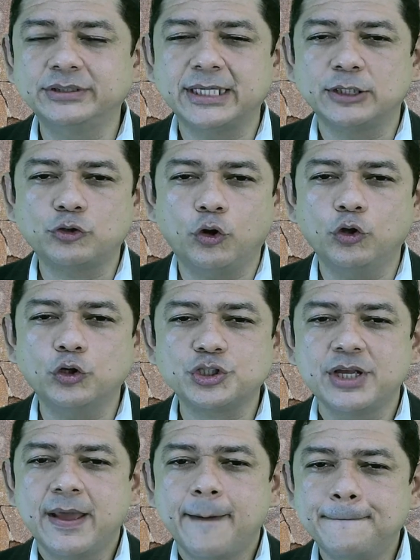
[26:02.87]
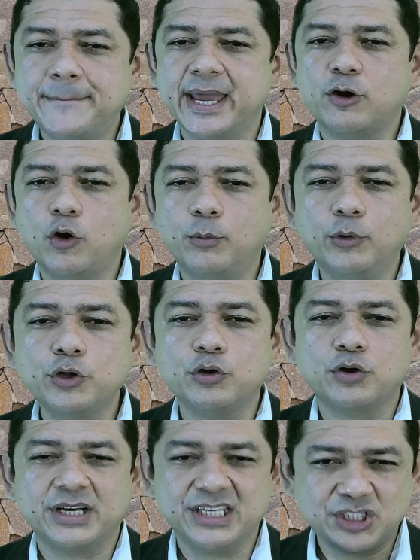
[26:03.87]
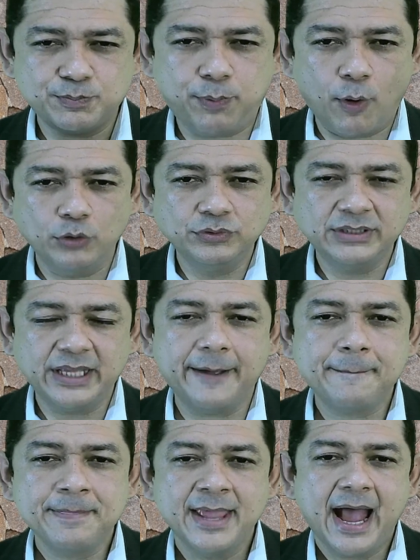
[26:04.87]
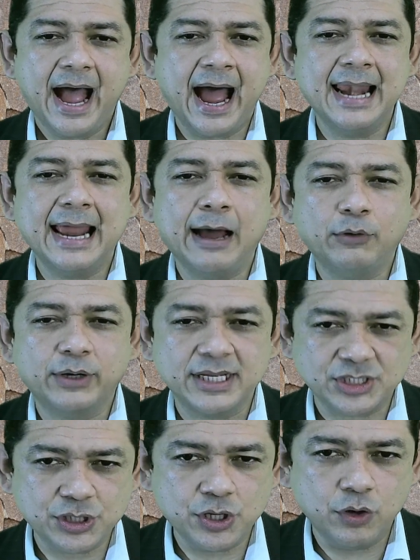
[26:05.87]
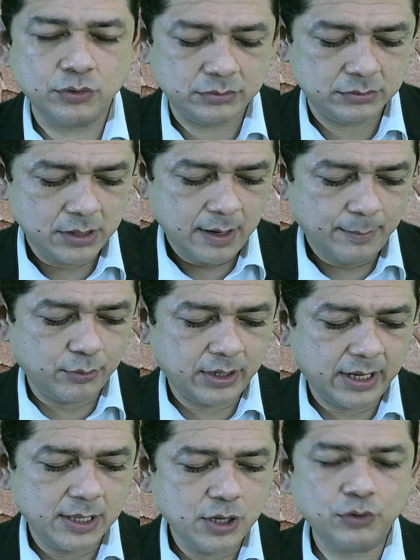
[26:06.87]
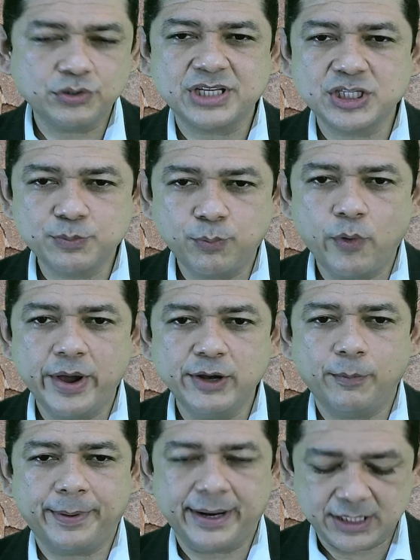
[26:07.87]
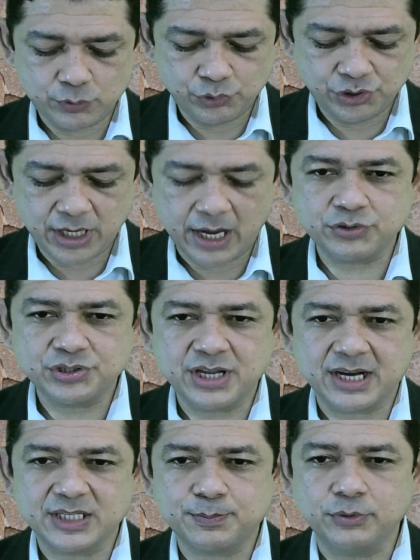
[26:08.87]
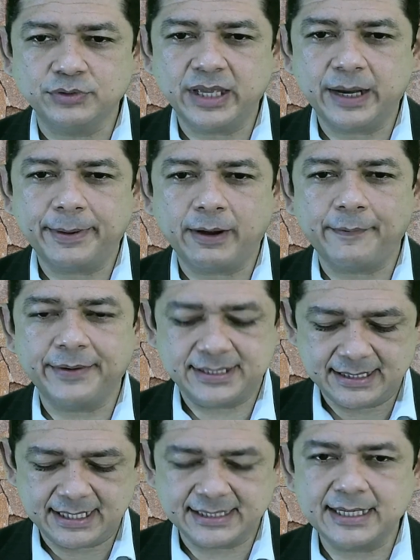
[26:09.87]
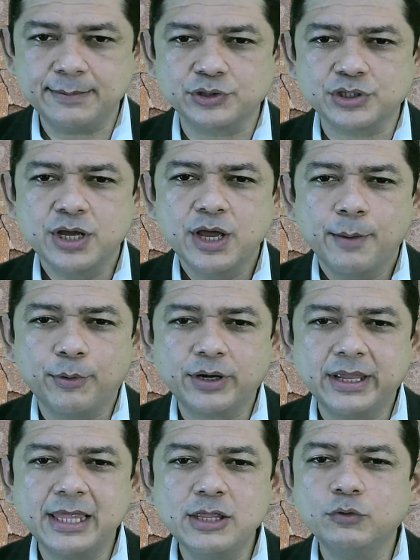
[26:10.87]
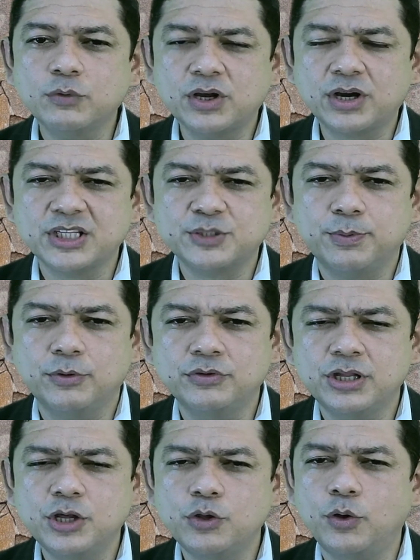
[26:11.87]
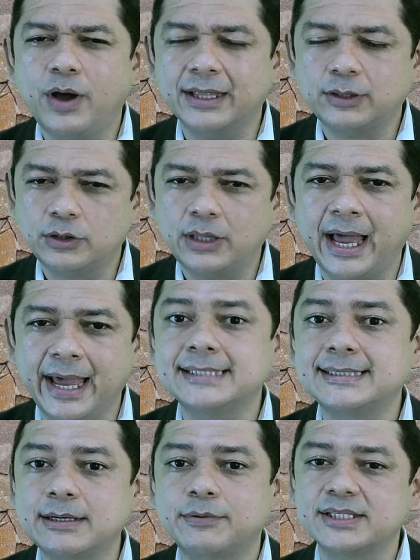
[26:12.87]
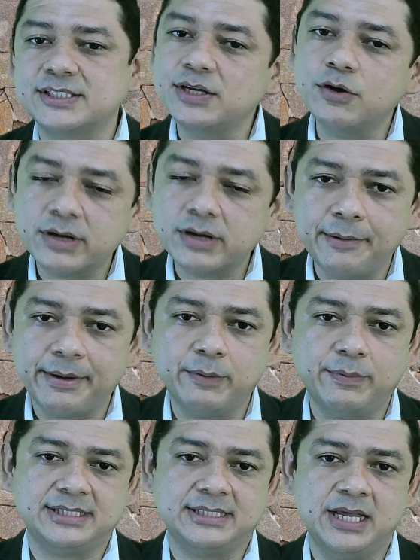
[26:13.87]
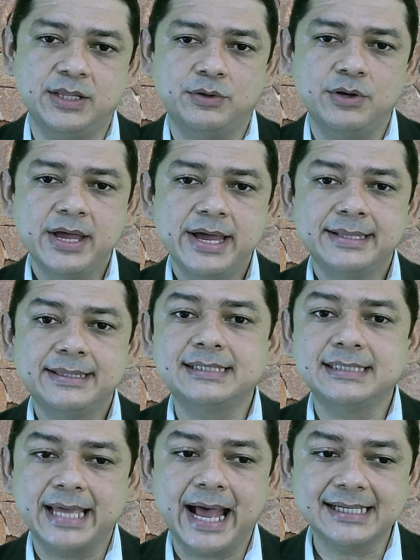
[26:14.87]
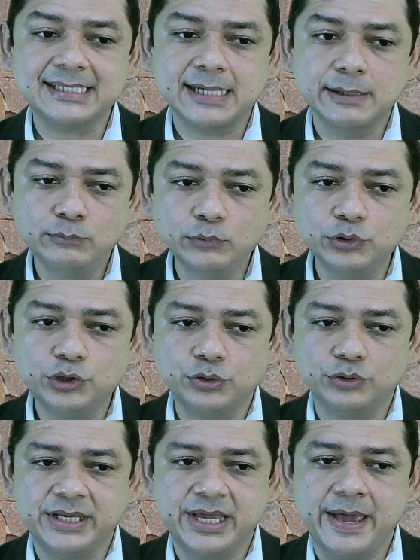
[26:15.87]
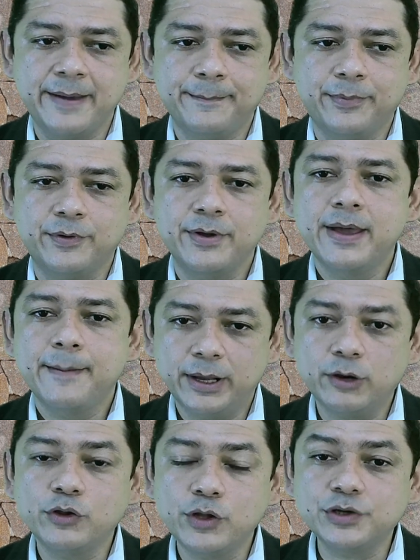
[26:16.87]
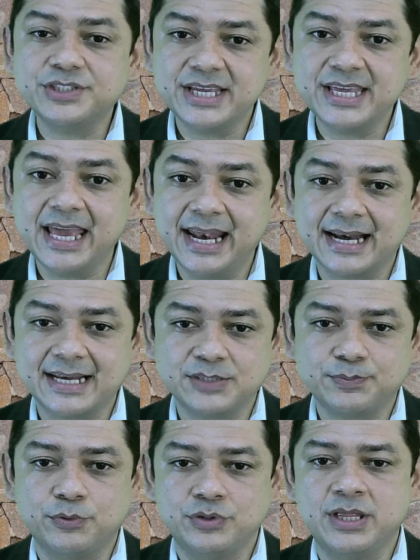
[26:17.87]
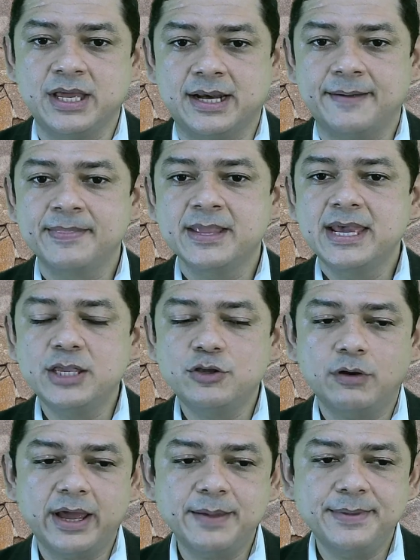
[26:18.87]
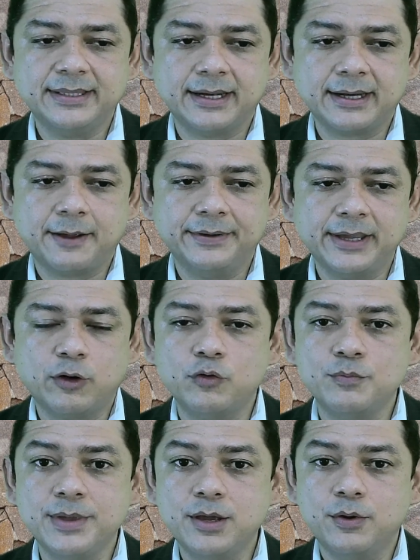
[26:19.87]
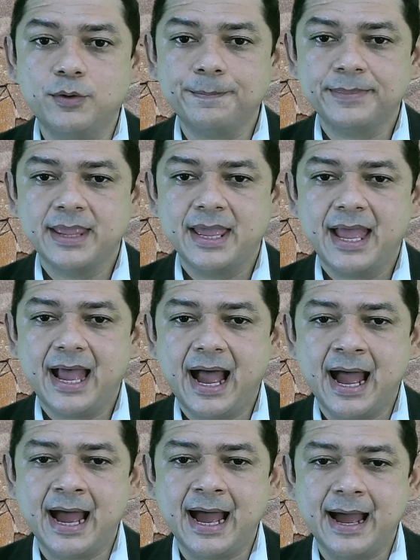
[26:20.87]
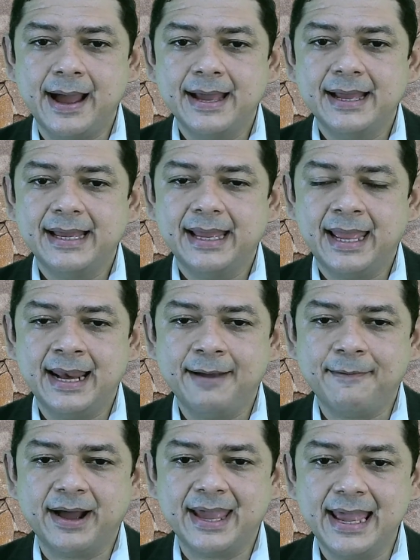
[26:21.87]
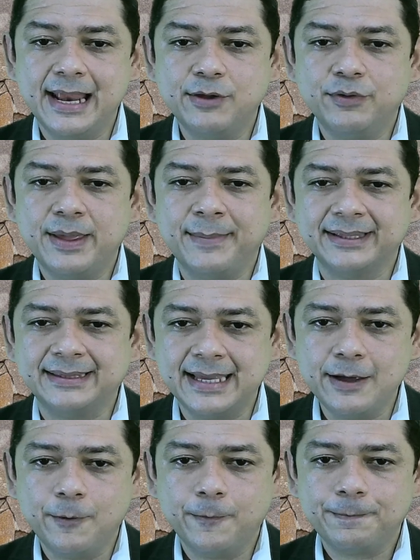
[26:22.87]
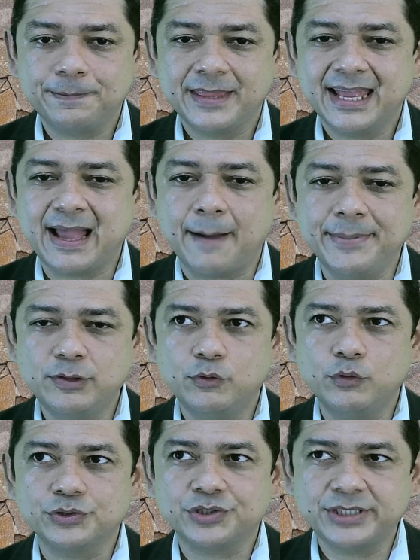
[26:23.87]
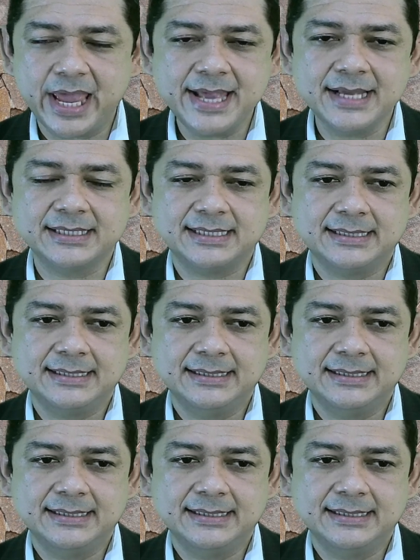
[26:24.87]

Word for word: de todos ver cómo Dios responde a la oración, porque Dios es bueno para escucharnos y responder, pero a veces decimos, ¿por qué Dios no ha respondido a, esta oración que vengo haciendo desde hace mucho tiempo? Pero Dios sí quiere responder. Y yo le voy a invitar que vaya conmigo a el Evangelio de Mateo, capítulo 6